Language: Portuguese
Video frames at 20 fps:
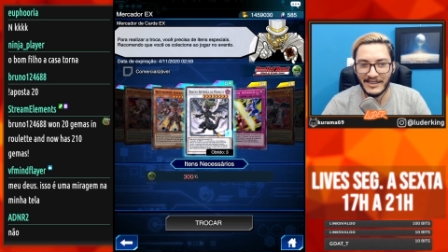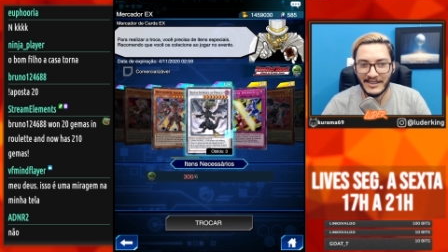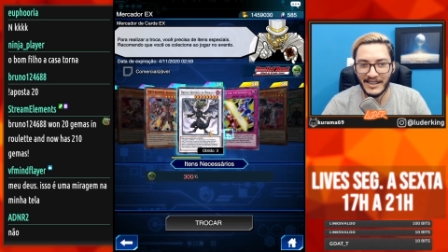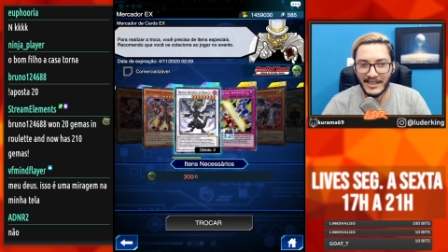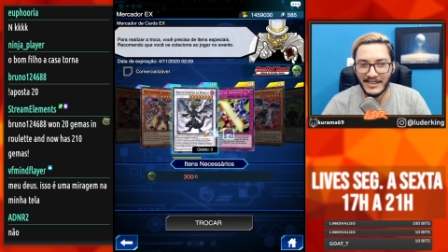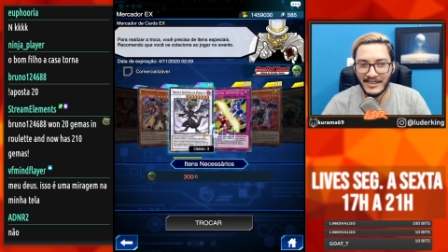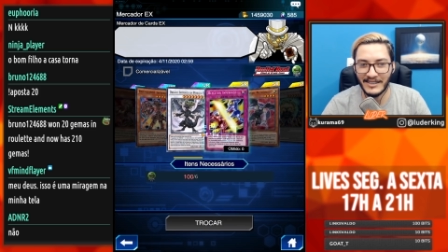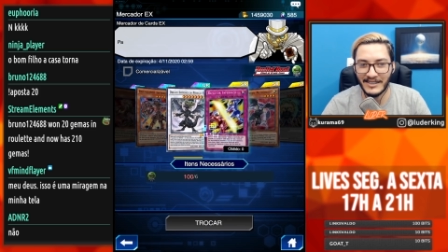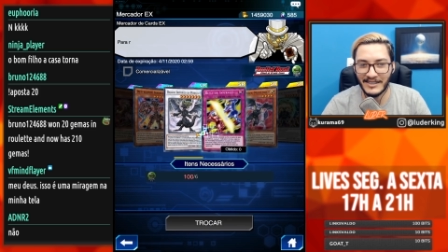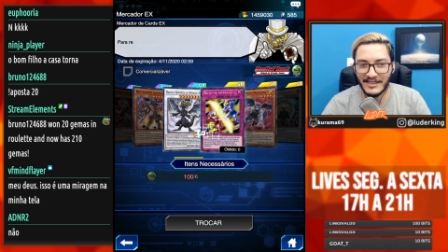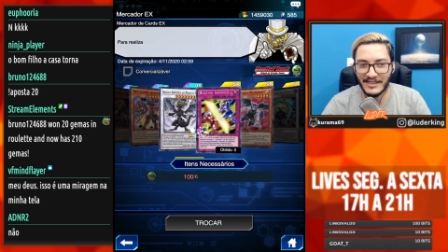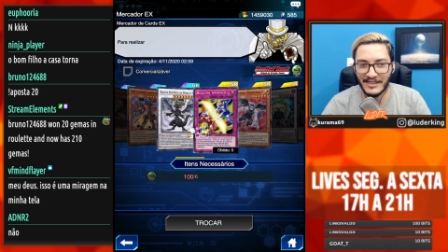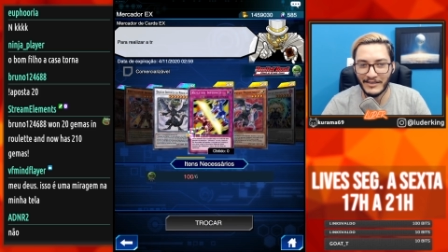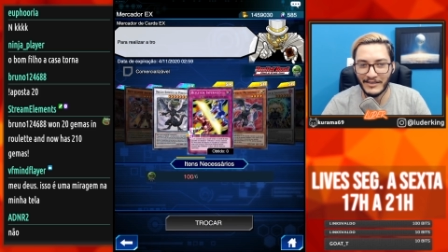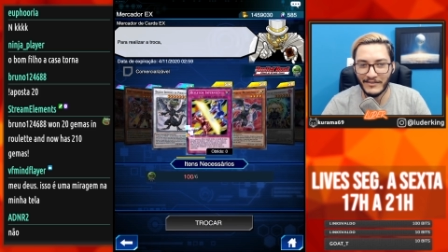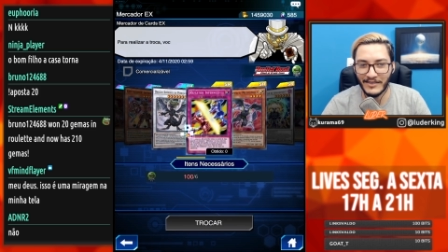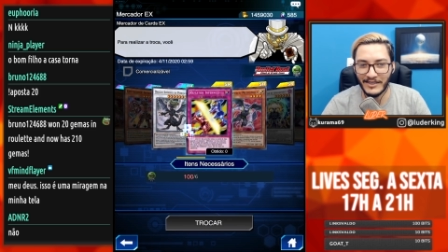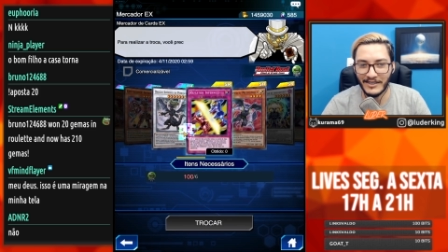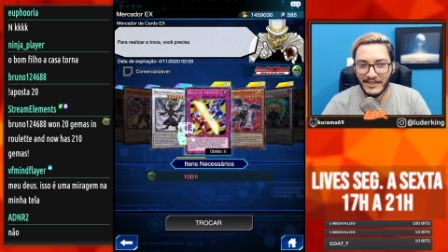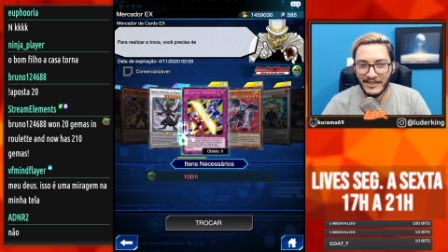
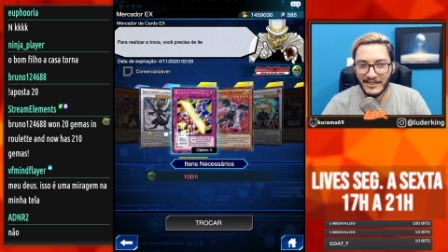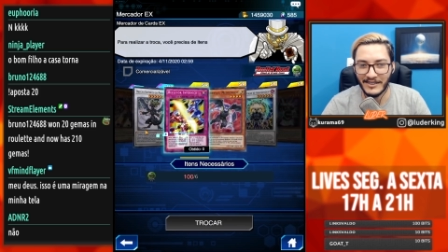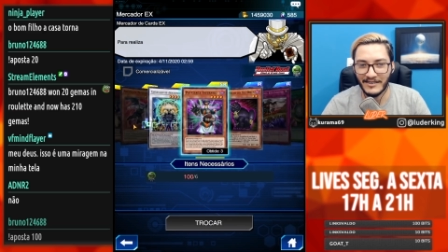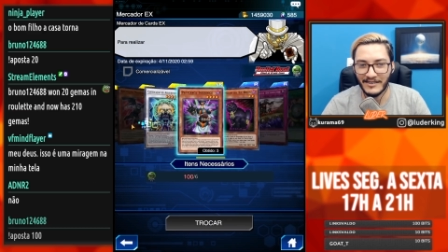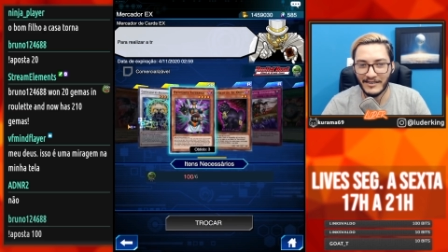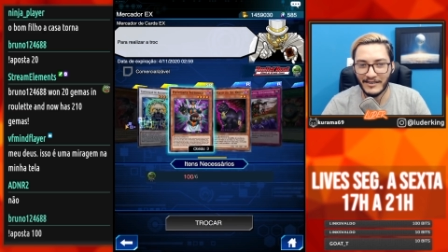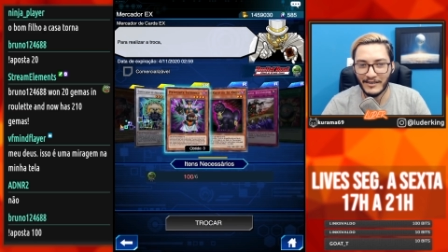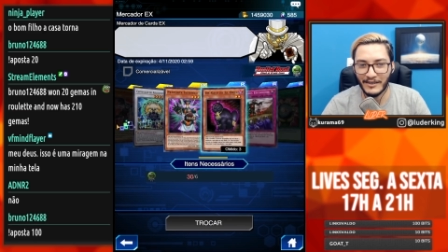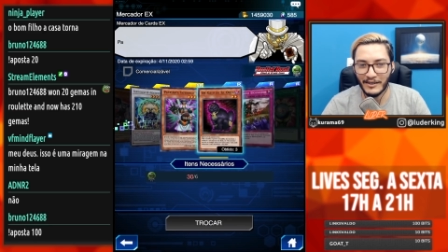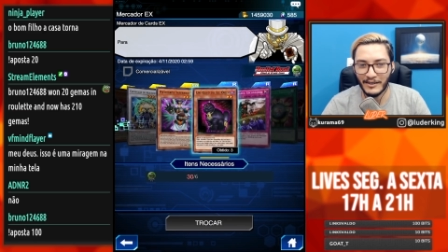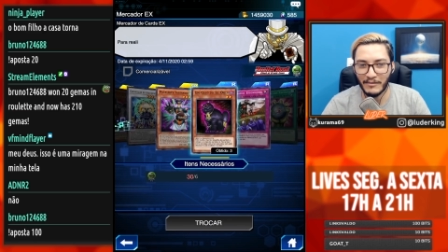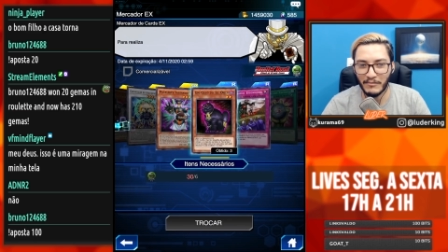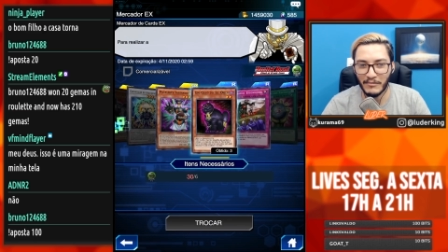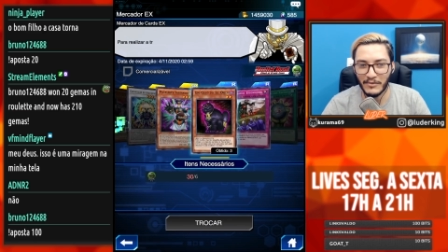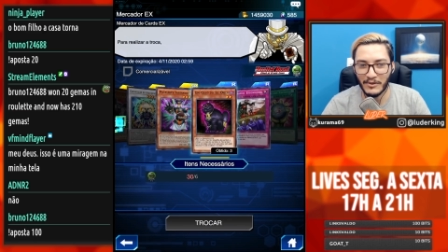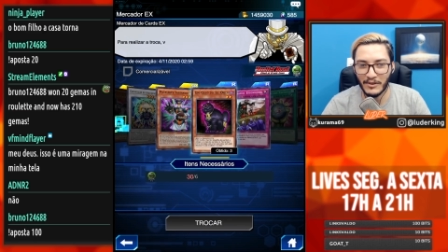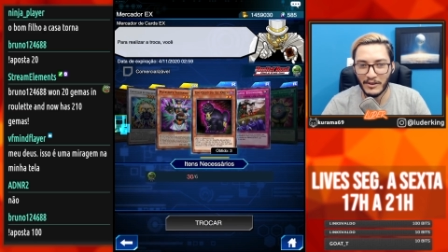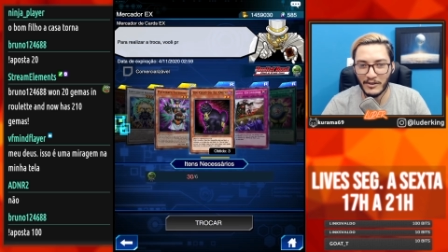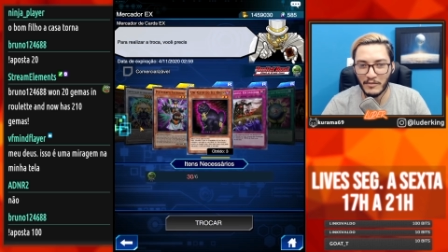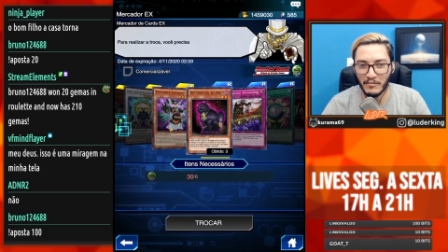Entendi, mano. Ó, oh,
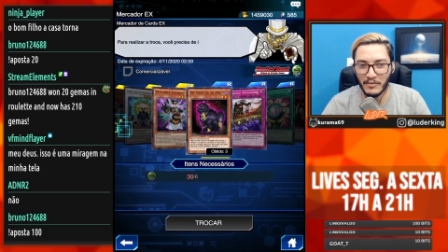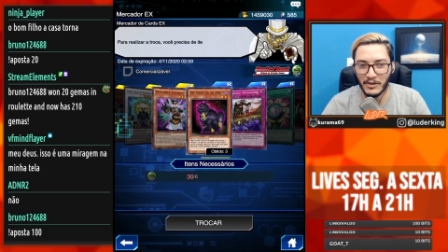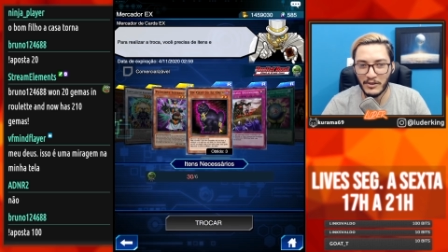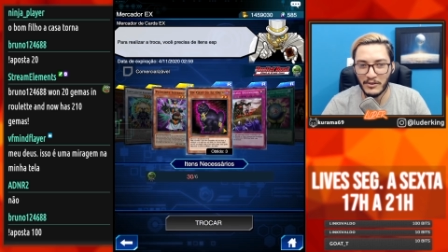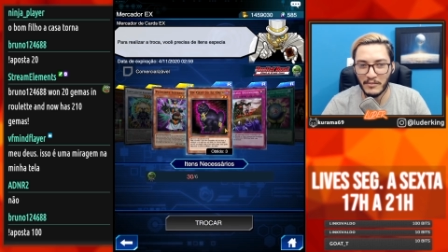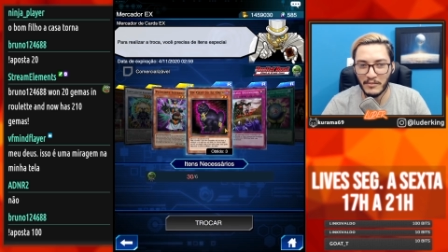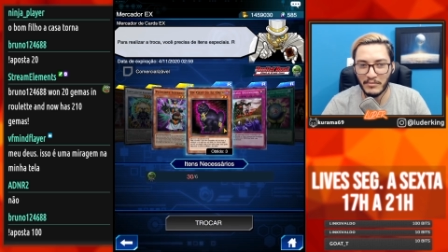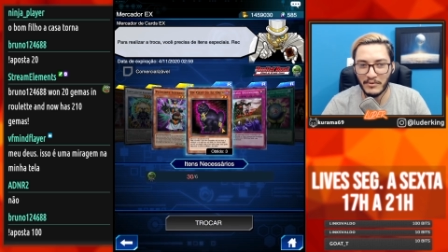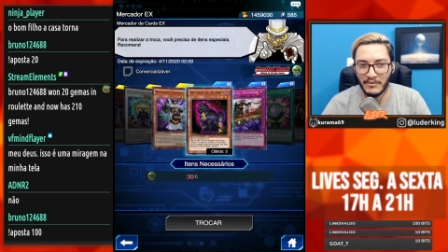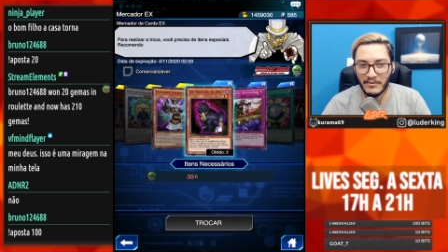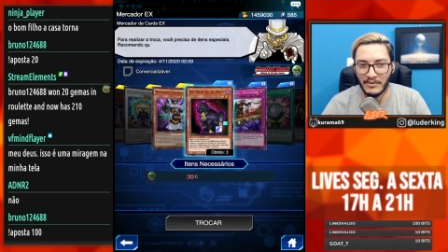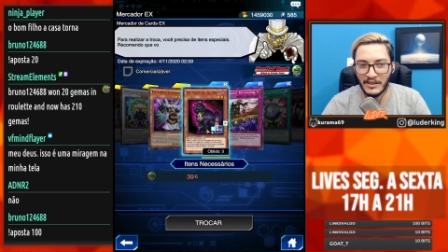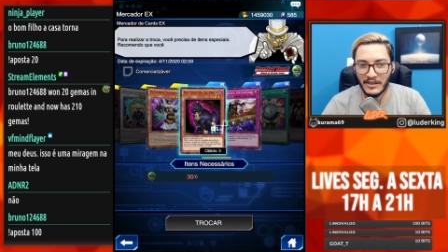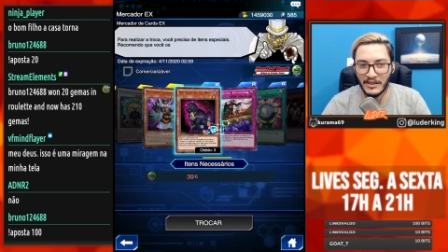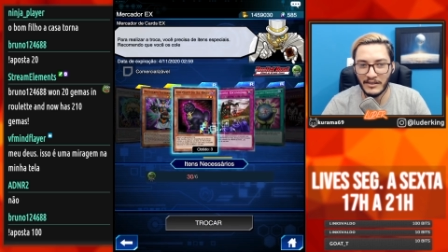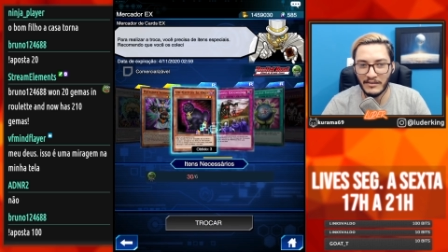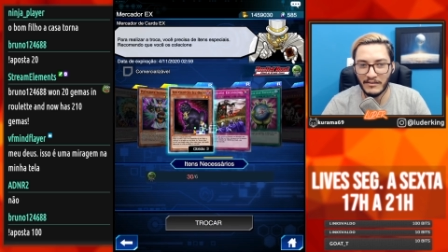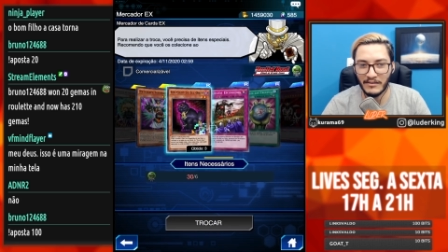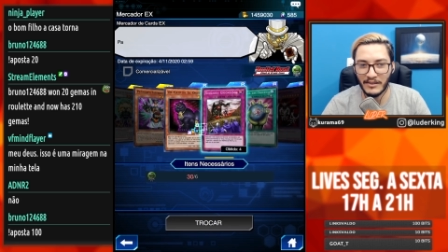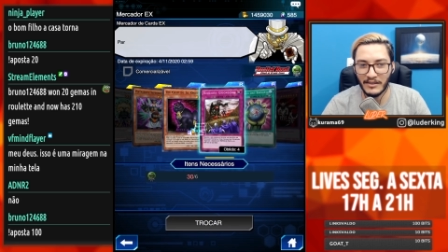só os bichos
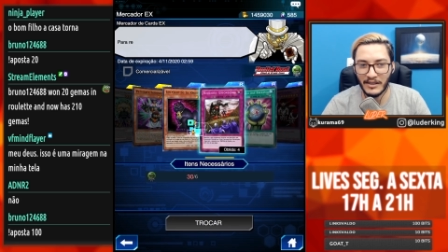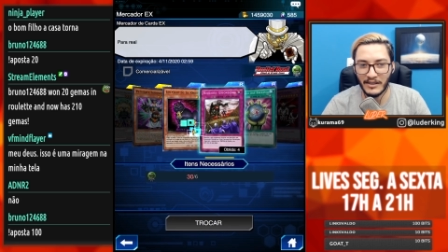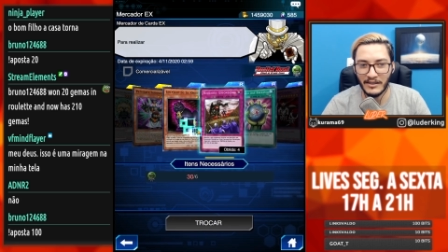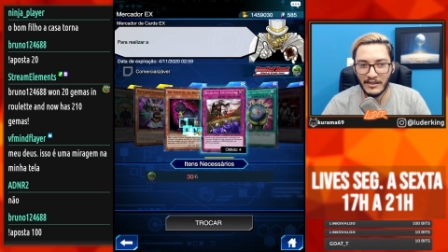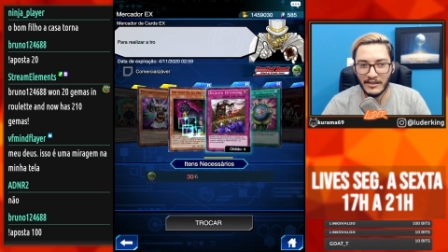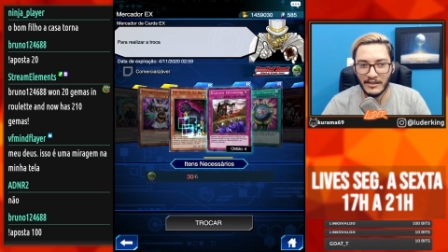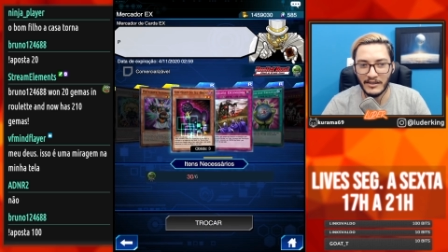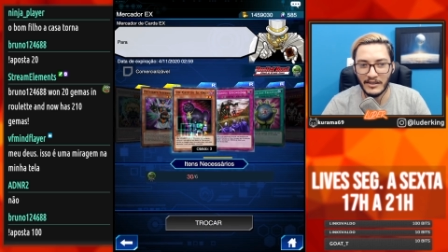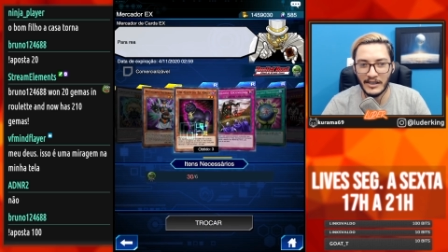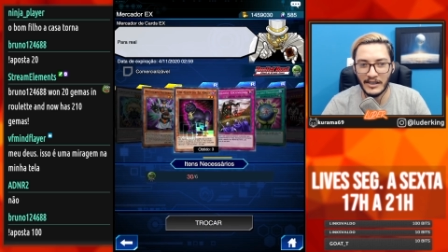bonitos, né?